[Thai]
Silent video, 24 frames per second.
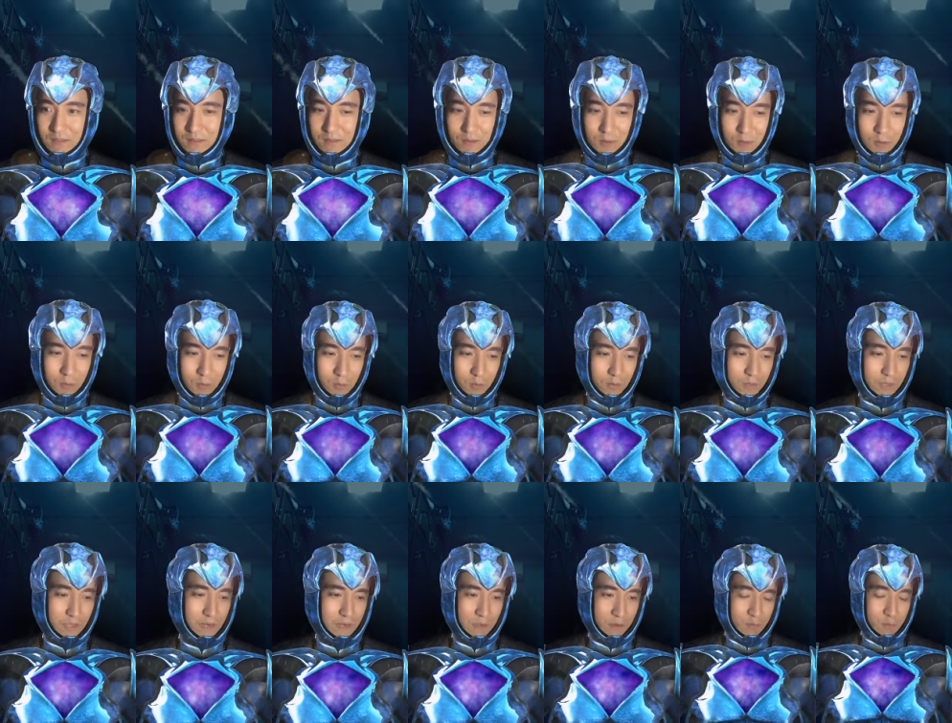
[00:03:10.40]
โอ้
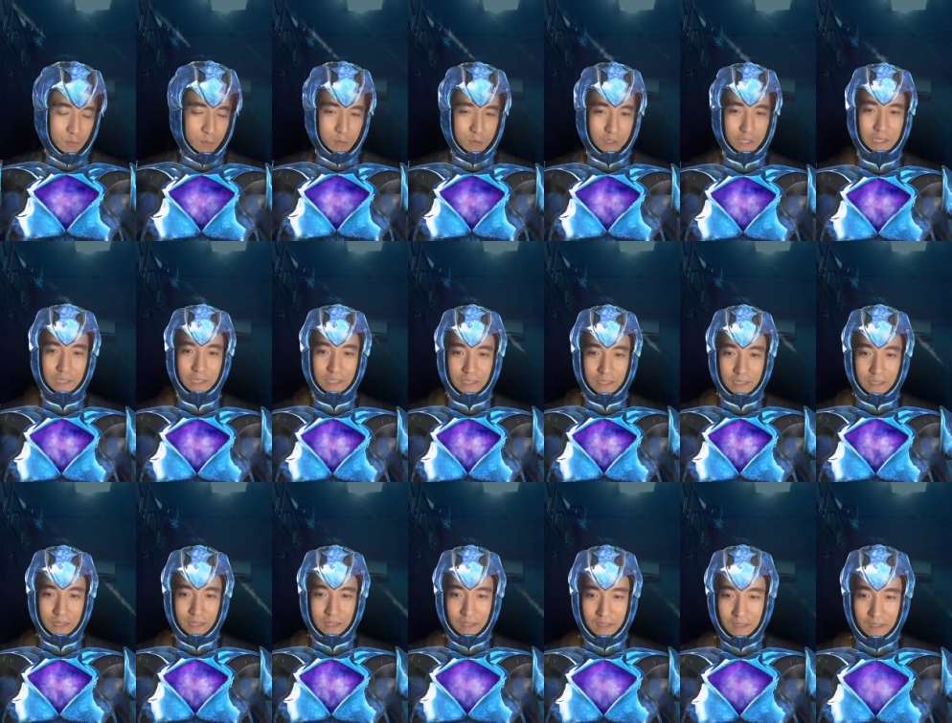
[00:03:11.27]
เล่นเอากูตะลึง
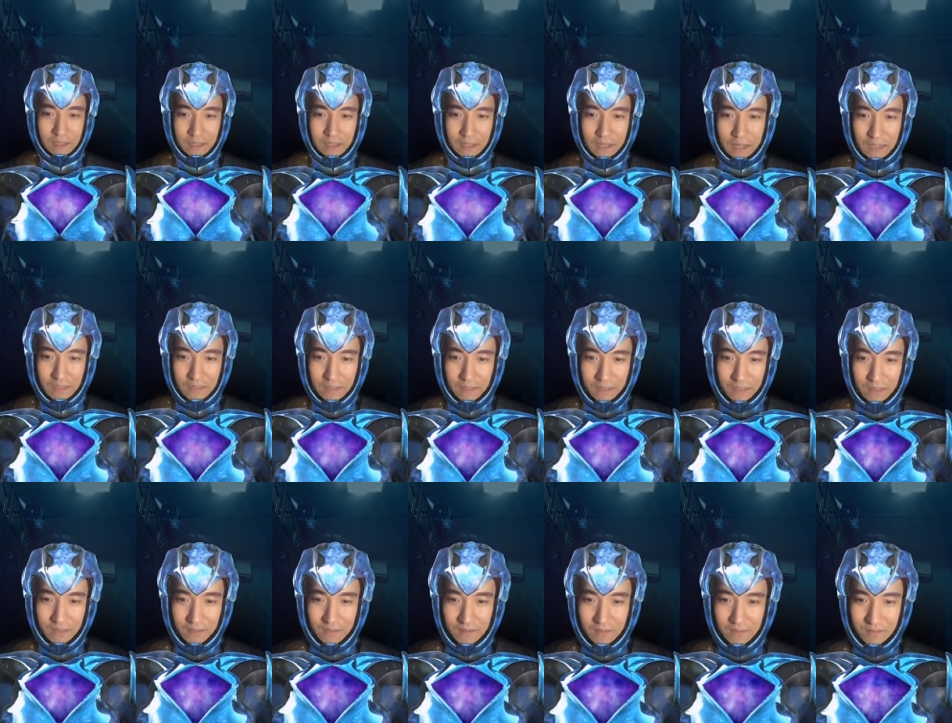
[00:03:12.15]
เลย หน้ากากนี้
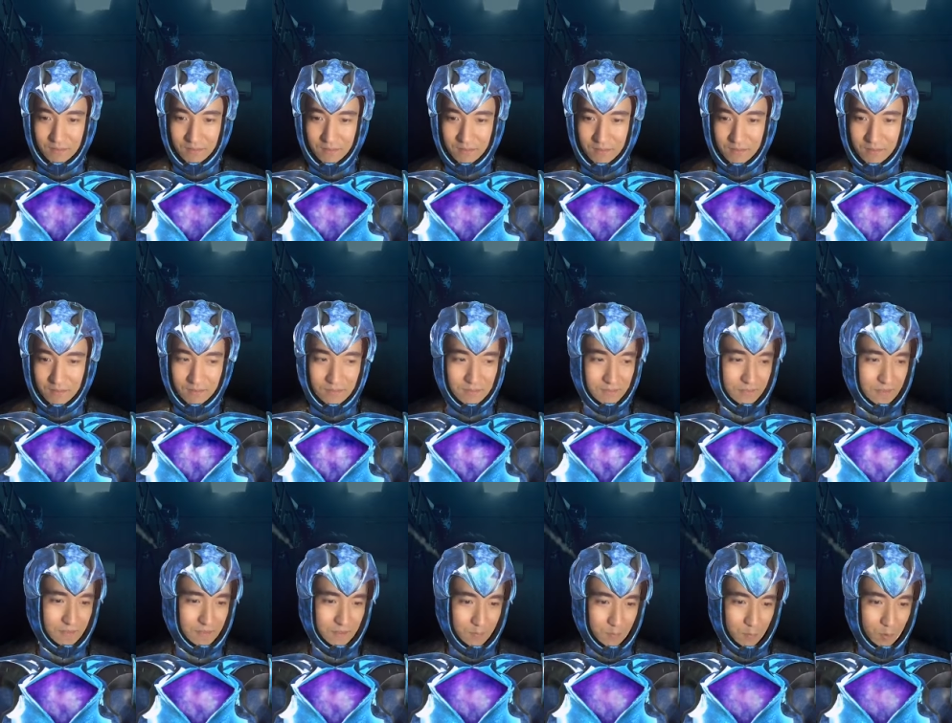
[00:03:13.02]

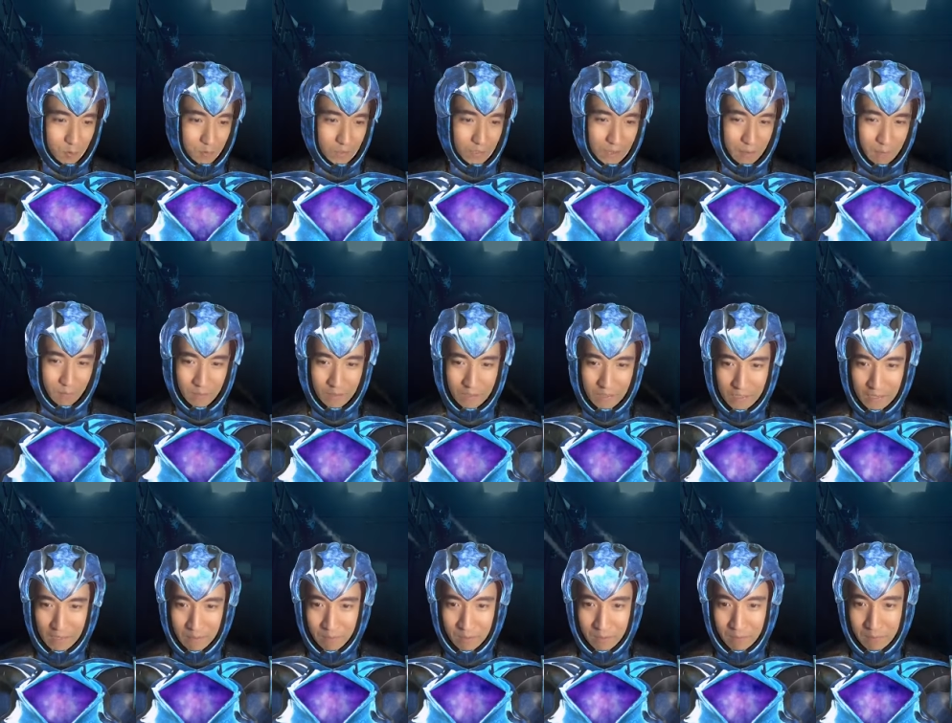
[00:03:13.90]
โปรแกรมอะไร
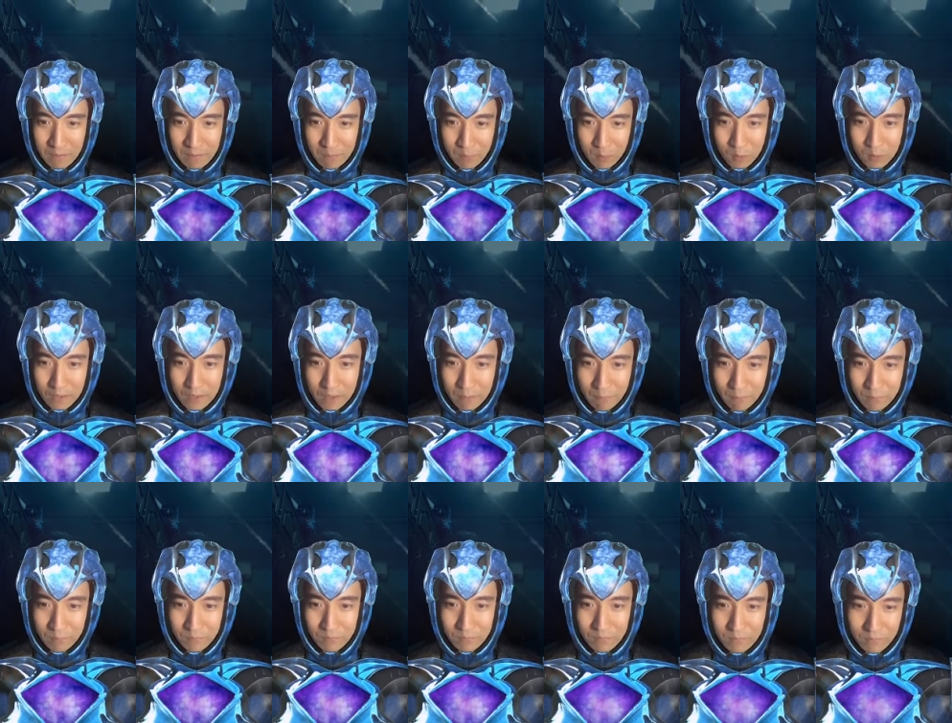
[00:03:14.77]
มันเป็นโปรแกรม
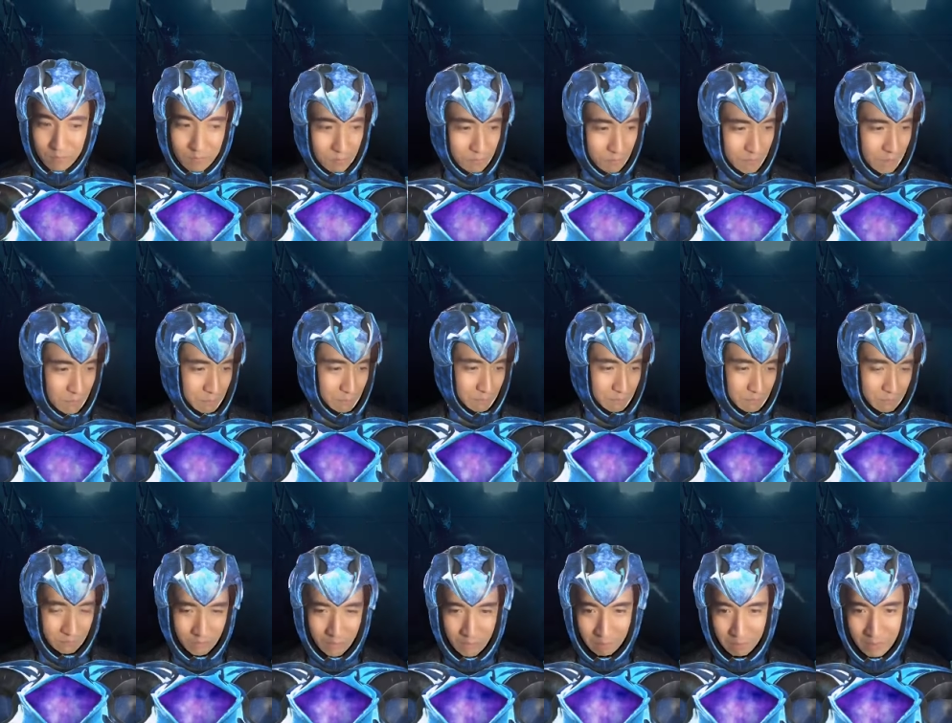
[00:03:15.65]
มัน
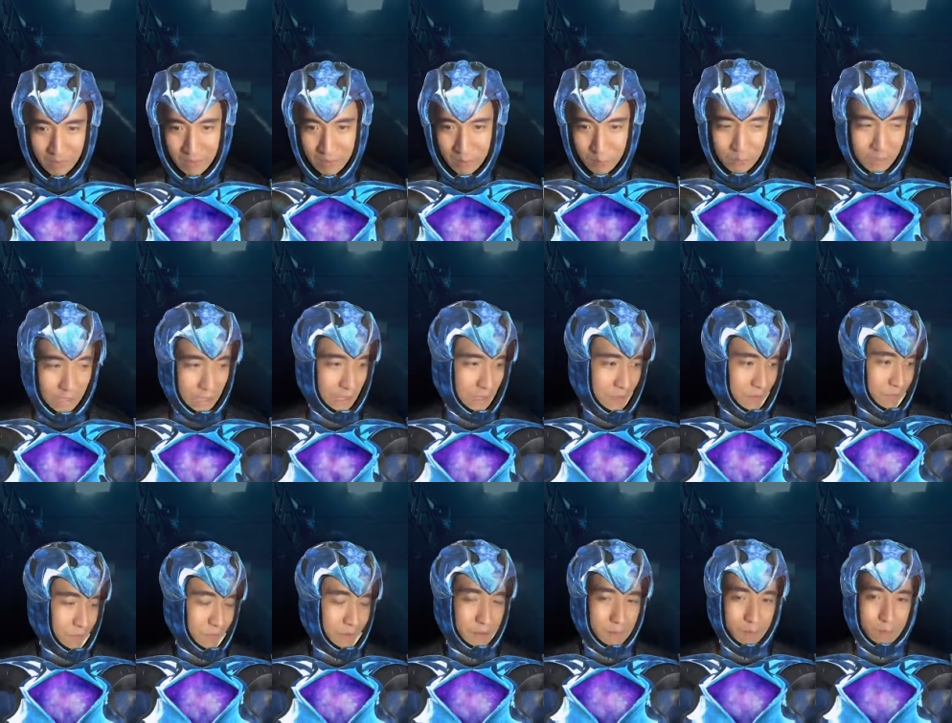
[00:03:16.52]
มันเป็นอยู่ใน
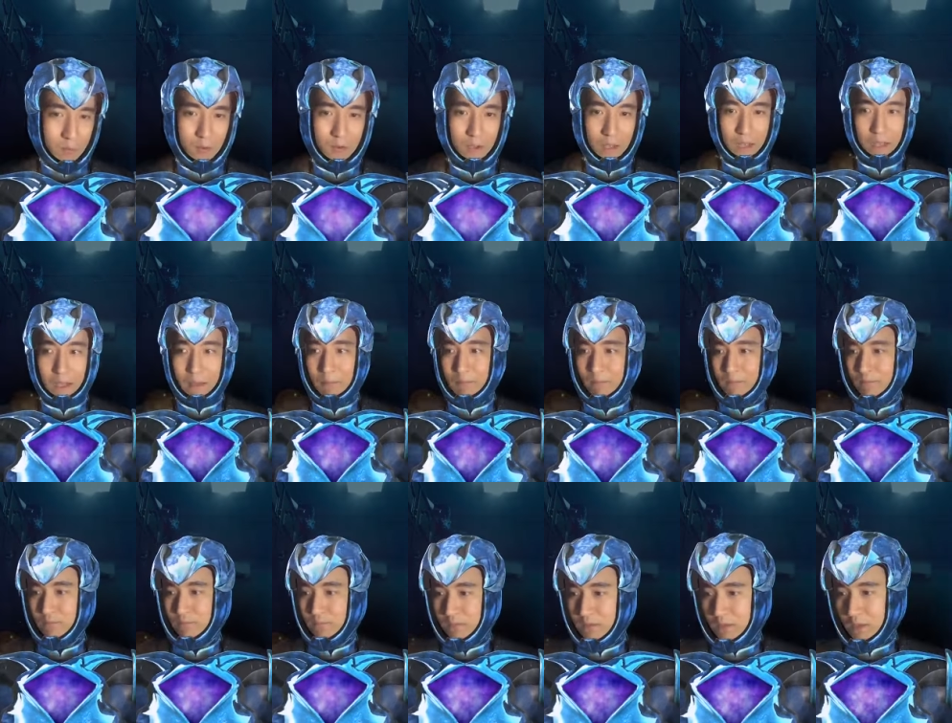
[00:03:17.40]
Facebook อะครับ
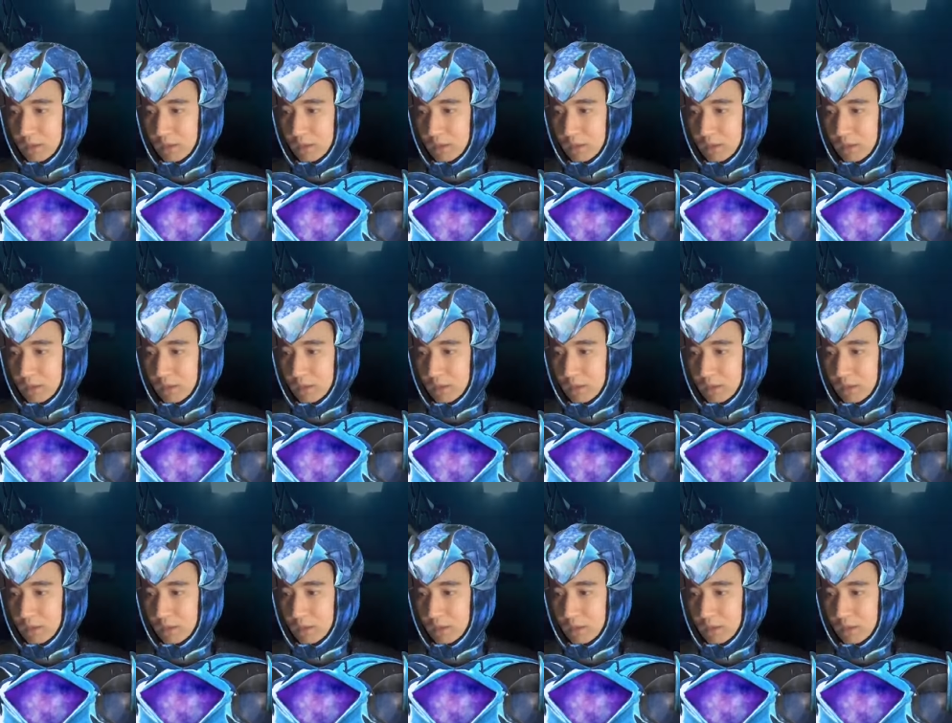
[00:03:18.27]
เดี๋ยว